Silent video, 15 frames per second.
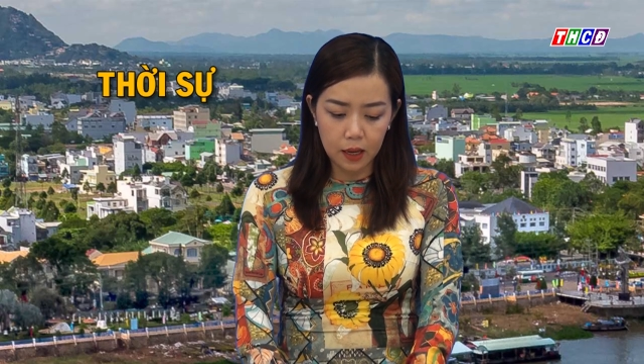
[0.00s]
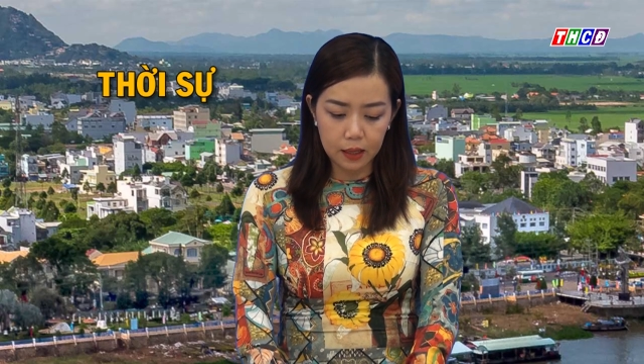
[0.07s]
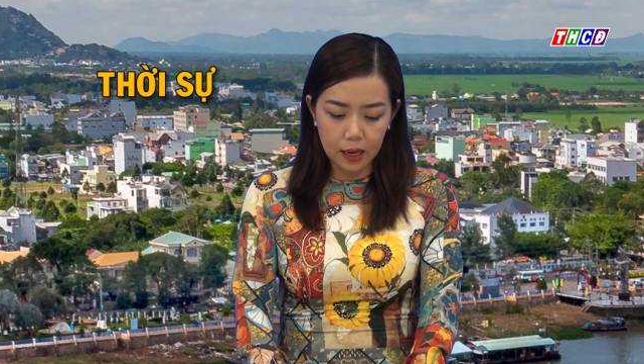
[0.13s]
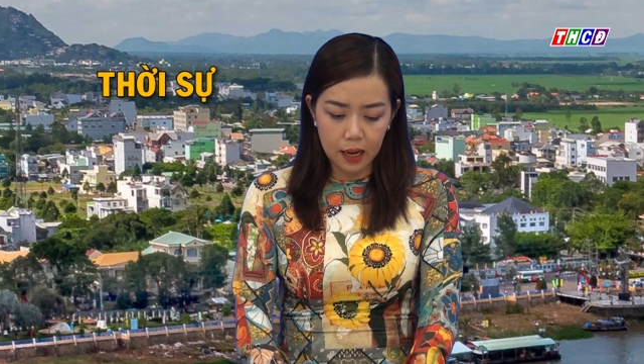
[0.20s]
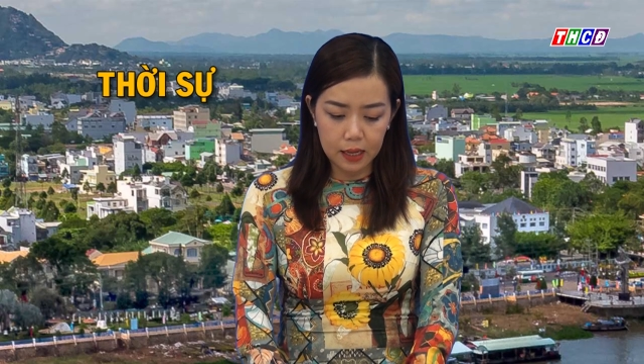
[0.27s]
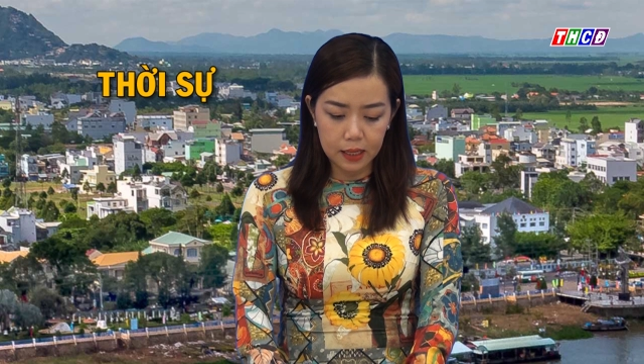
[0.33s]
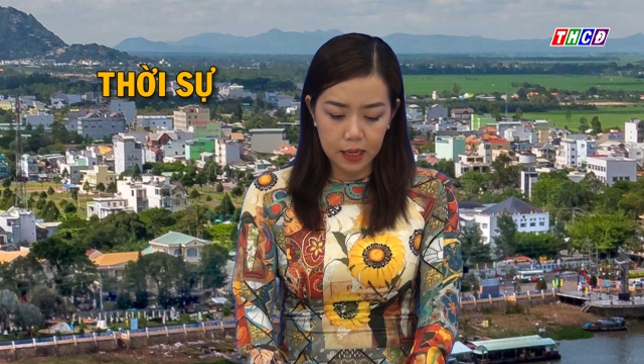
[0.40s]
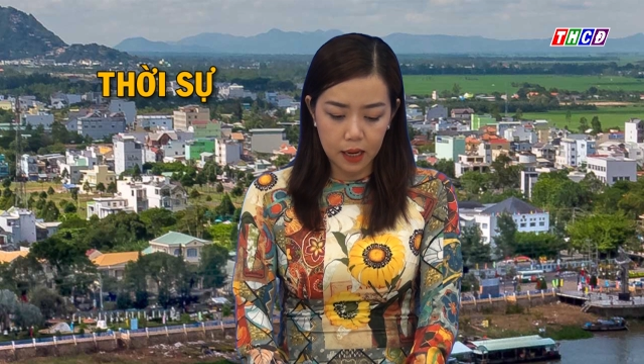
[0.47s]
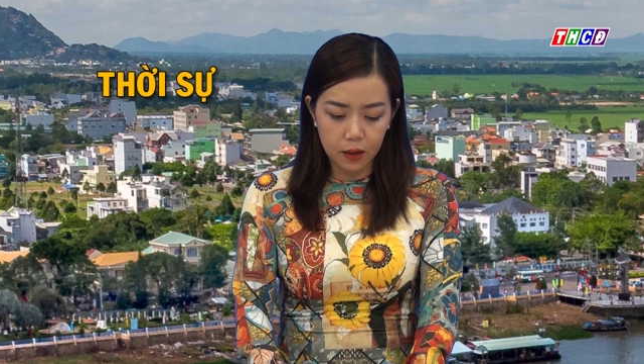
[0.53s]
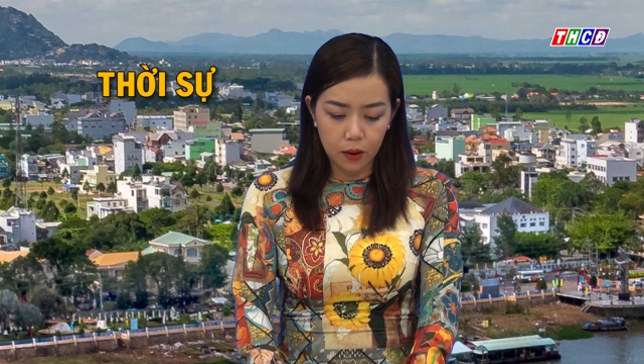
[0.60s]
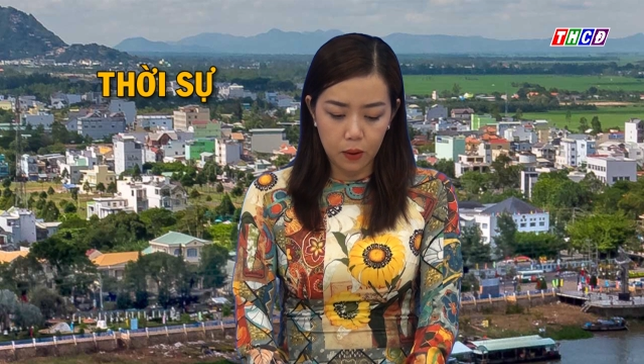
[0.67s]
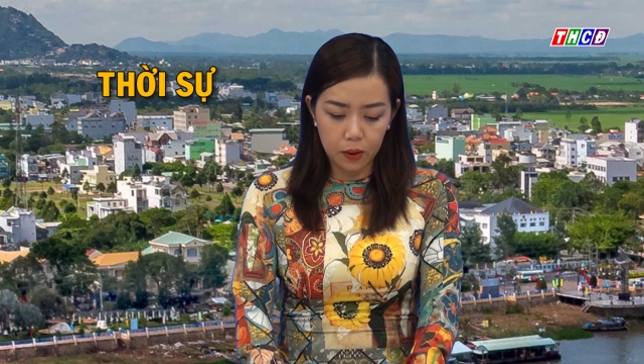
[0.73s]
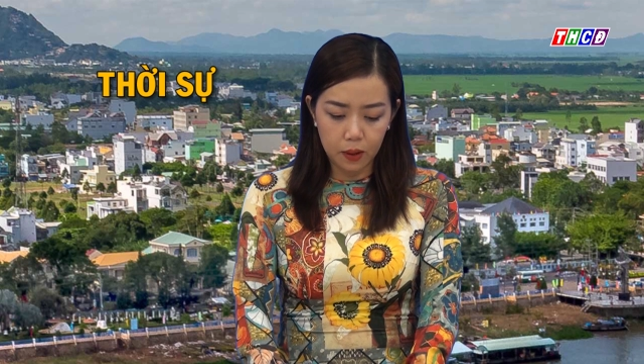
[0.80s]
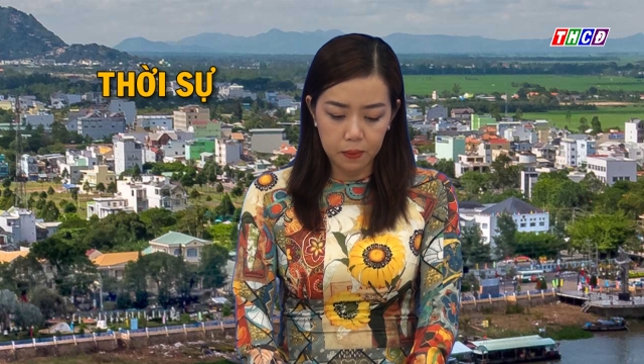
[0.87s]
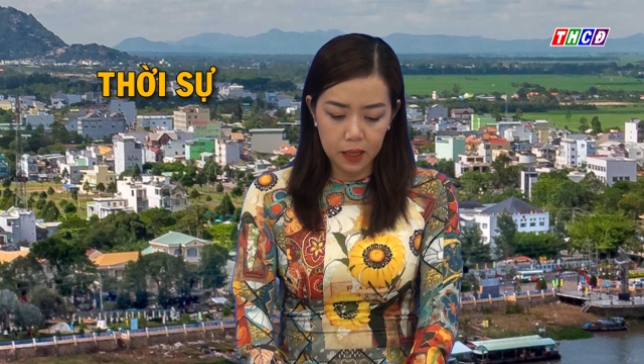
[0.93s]
Ngày chạy
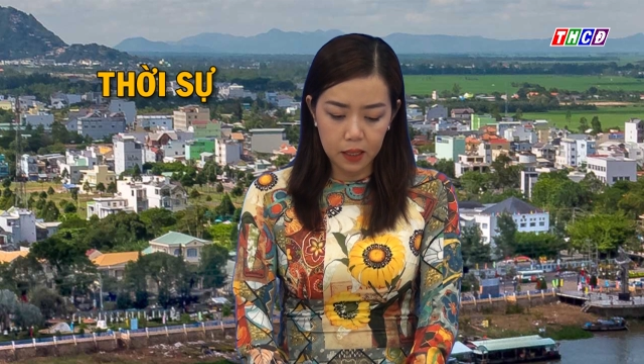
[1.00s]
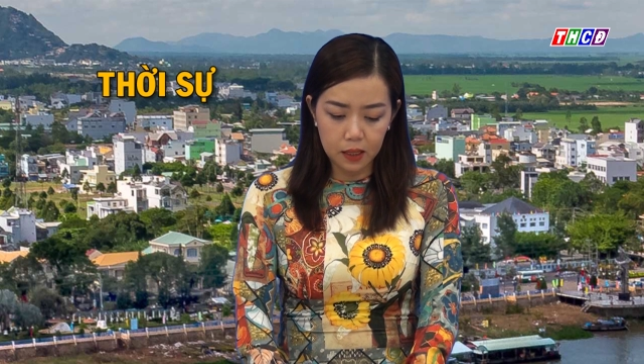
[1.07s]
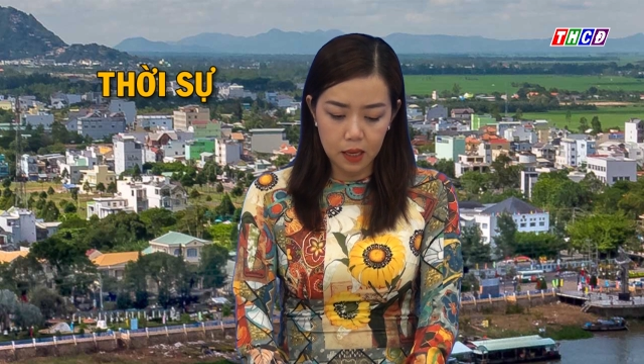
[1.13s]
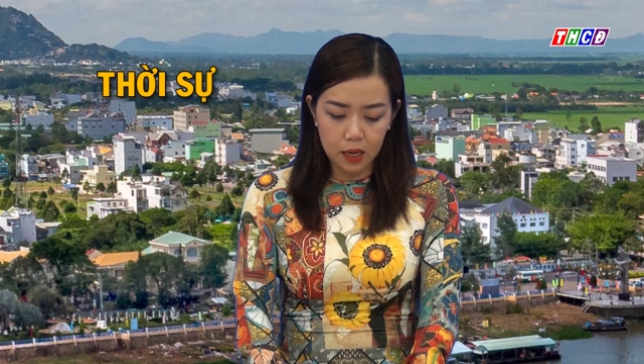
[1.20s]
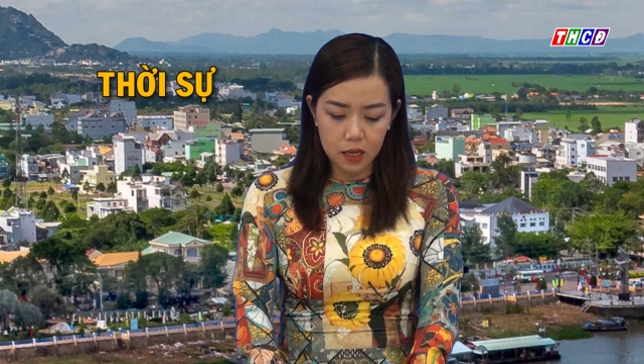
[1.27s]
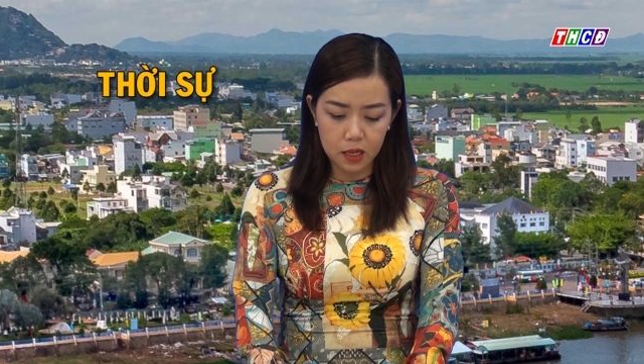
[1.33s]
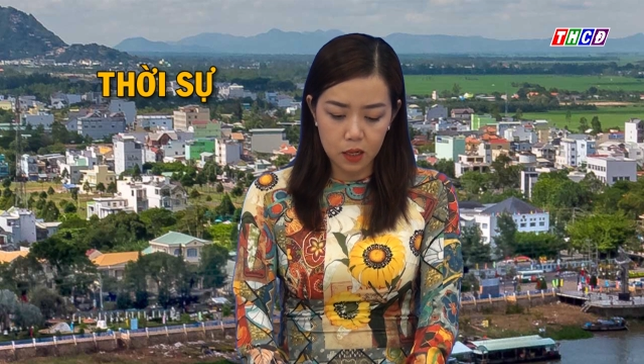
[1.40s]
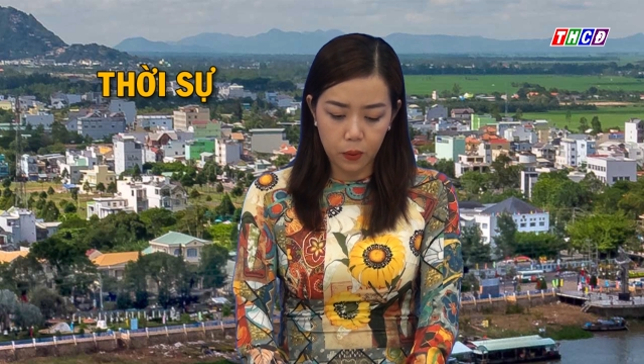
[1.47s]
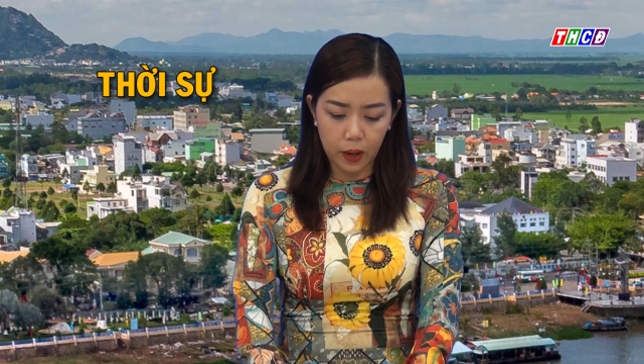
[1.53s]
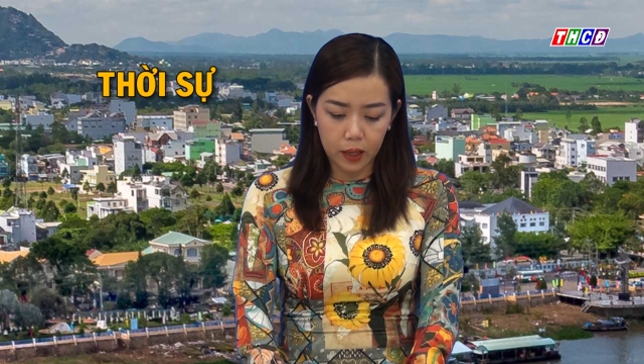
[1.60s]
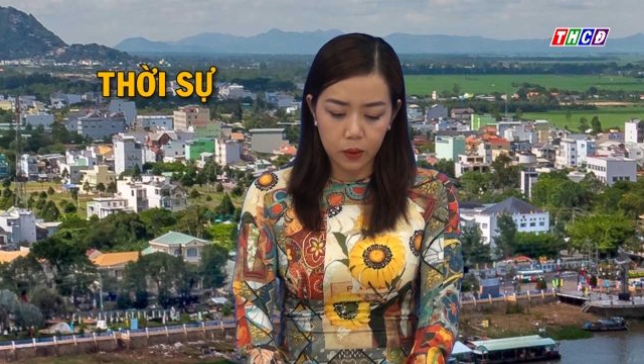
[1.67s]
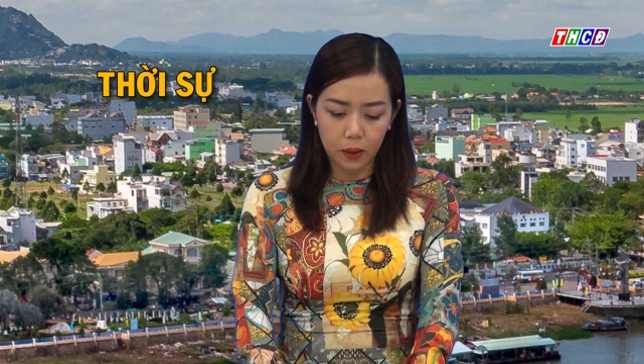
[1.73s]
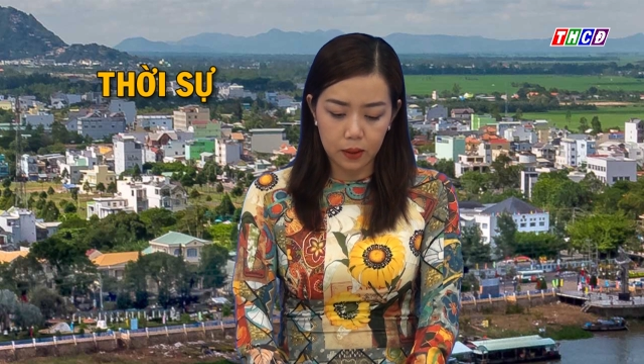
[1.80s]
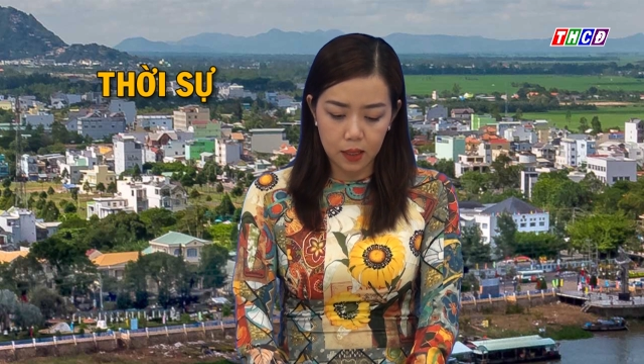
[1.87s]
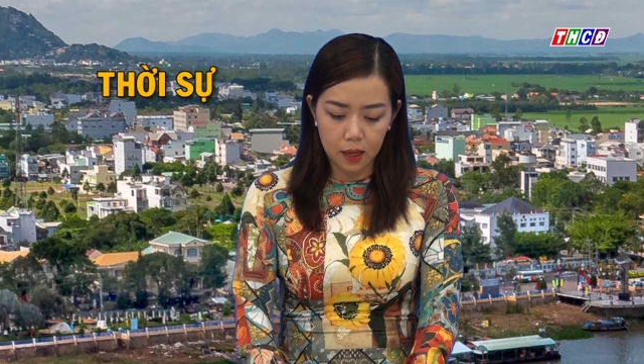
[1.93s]
Olympic vì sức khỏe
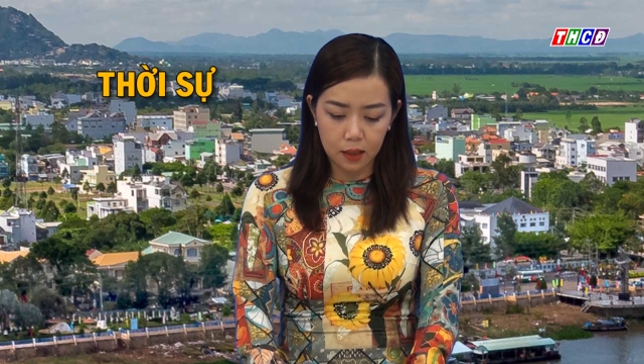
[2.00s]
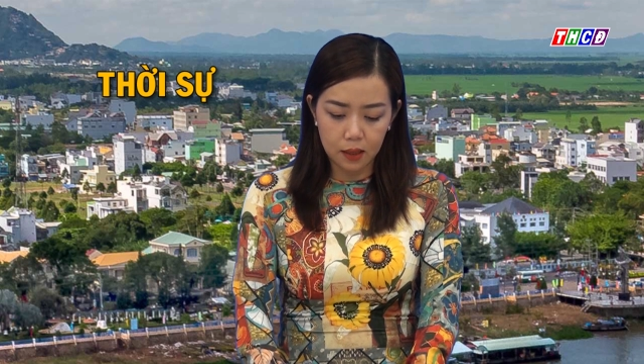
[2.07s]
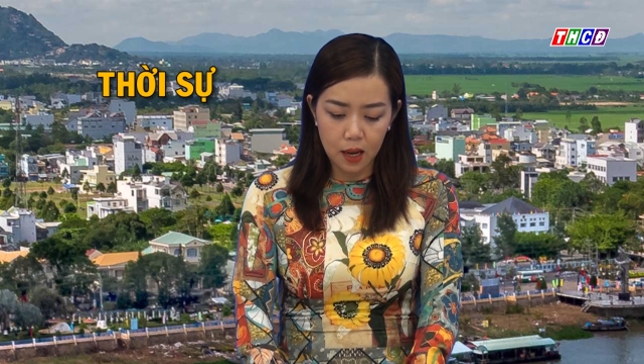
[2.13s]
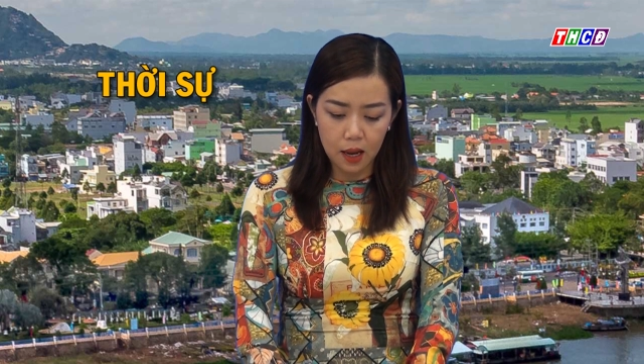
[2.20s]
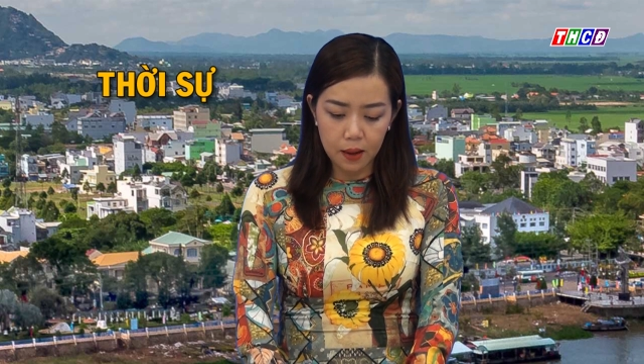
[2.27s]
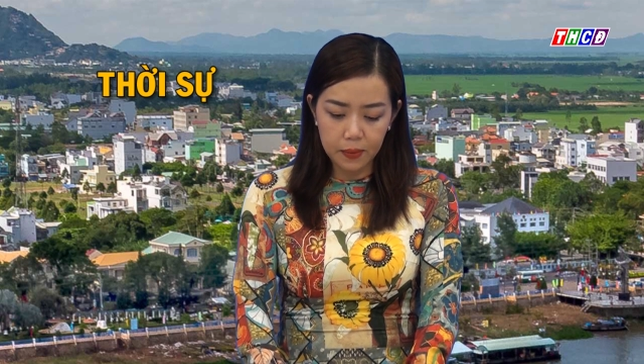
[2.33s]
toàn dân